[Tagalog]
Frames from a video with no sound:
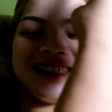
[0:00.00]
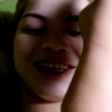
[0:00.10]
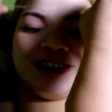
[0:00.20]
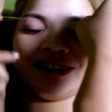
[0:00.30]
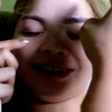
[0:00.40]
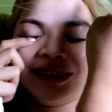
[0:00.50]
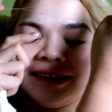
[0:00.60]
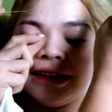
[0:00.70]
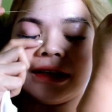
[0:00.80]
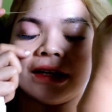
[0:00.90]
Sarap.
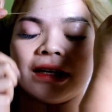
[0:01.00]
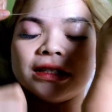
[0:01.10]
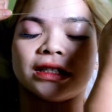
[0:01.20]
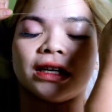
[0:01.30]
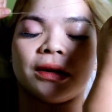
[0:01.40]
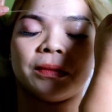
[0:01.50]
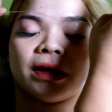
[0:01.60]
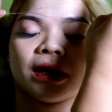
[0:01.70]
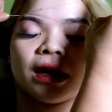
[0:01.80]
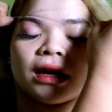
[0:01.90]
Siya lang
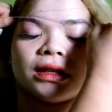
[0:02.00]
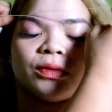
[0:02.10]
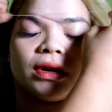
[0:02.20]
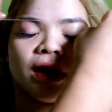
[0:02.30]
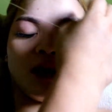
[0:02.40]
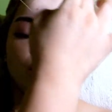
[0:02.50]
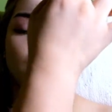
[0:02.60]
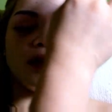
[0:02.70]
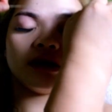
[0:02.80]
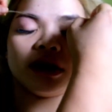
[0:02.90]
pinagkakatiwalaan ko
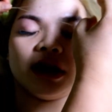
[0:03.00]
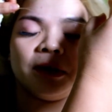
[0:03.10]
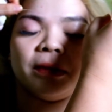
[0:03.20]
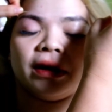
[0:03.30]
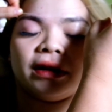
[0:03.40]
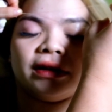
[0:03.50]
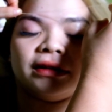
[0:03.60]
dito sa Bay Bear.